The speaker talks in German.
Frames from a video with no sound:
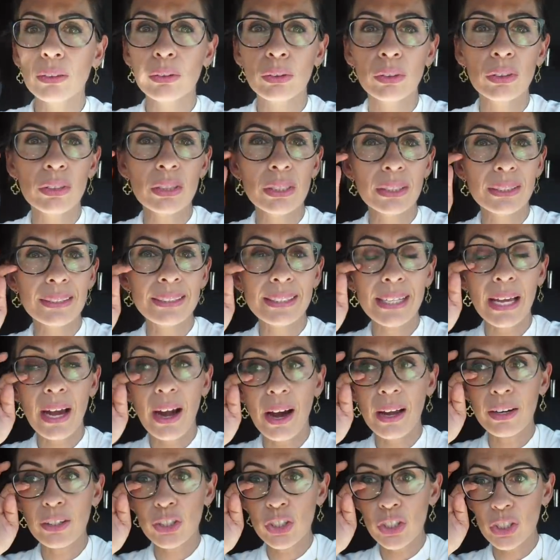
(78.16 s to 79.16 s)
und sehr
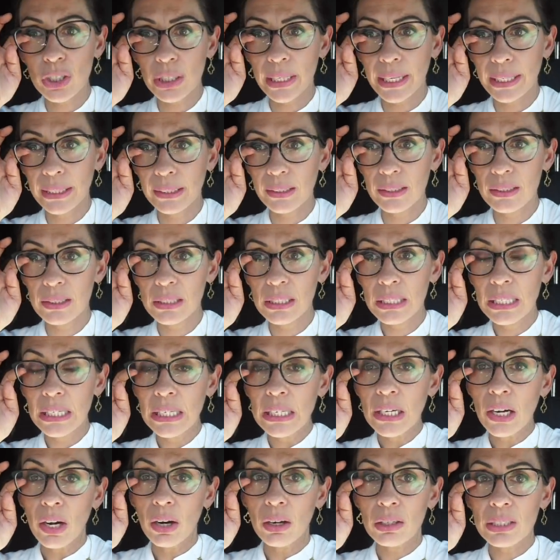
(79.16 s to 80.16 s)
anstrengend.
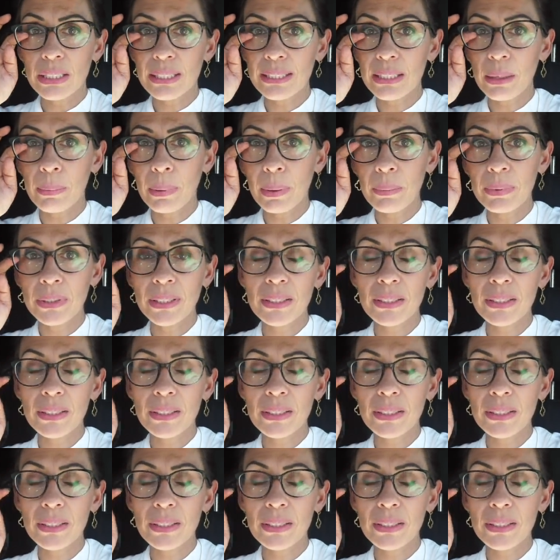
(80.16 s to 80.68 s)
Und deshalb habe ich